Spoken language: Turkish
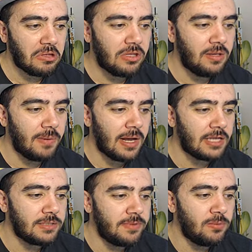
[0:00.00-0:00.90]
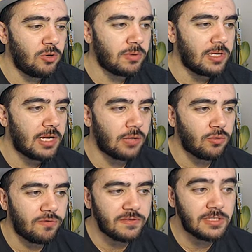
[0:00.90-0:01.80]
kimi alacağım bilmiyorum ki.
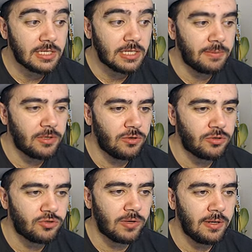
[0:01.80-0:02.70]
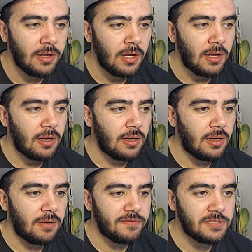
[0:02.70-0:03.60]
Kadro fıstık gibi gidiyor şu an.
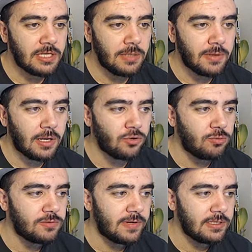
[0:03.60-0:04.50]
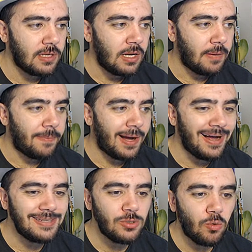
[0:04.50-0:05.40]
Ee, fıstık gibi kadromuz var.
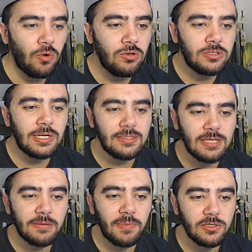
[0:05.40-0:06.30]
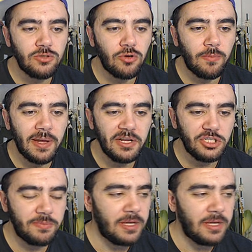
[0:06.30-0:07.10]
Bazı oyuncuları satmak istiyorum. Meniş.